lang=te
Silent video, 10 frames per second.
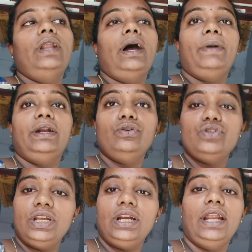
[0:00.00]
నా పట్టు
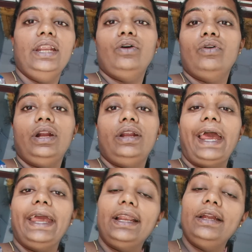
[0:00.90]
చీరలు అన్నీ కూడా
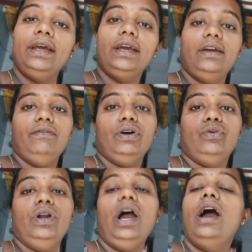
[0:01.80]
డ్రై క్లీనింగ్కి
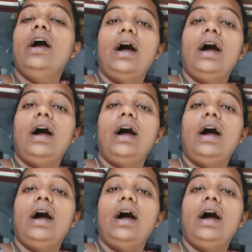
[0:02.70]
ఇవ్వకుండా